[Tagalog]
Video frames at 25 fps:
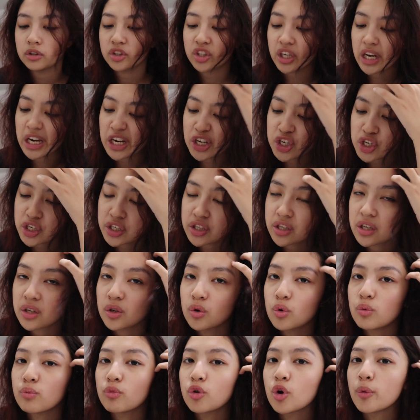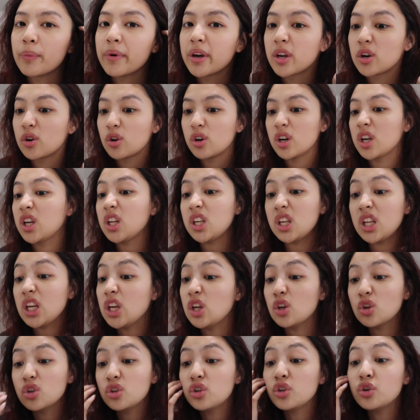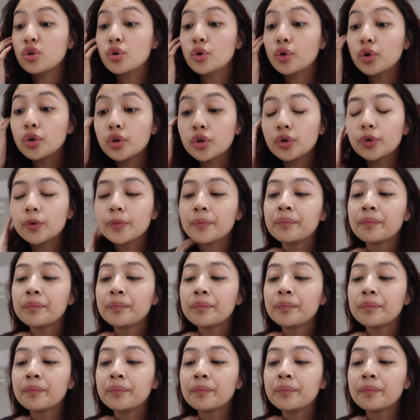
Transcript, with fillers: changes sa room ko. Pero, hindi yun yung,